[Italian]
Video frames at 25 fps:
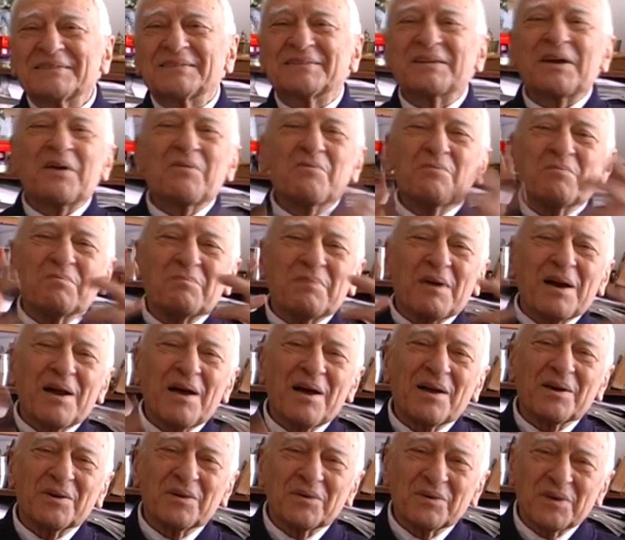c'è un
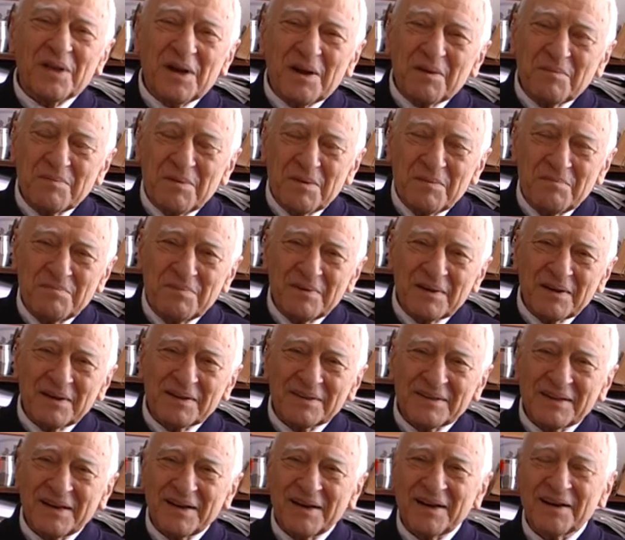brano della Bibbia,
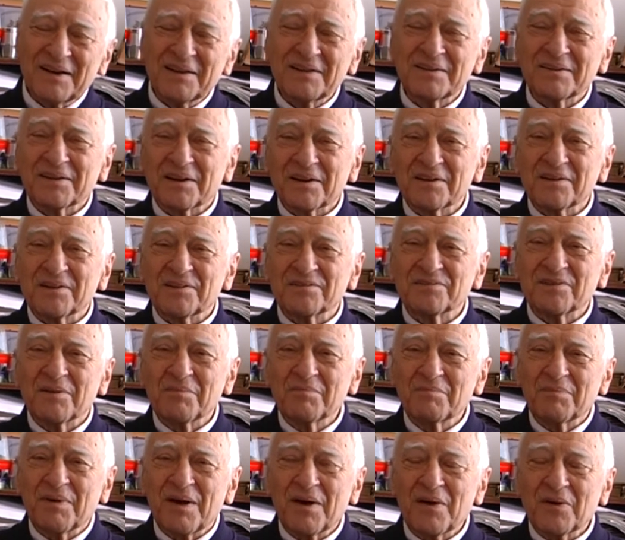delle lettere di
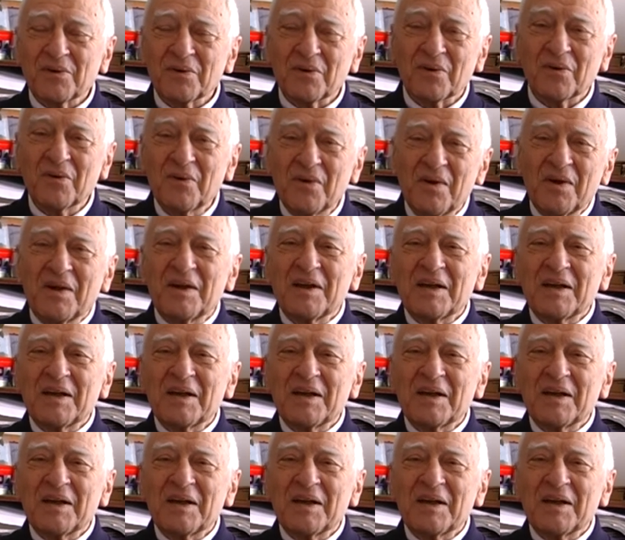San Paolo,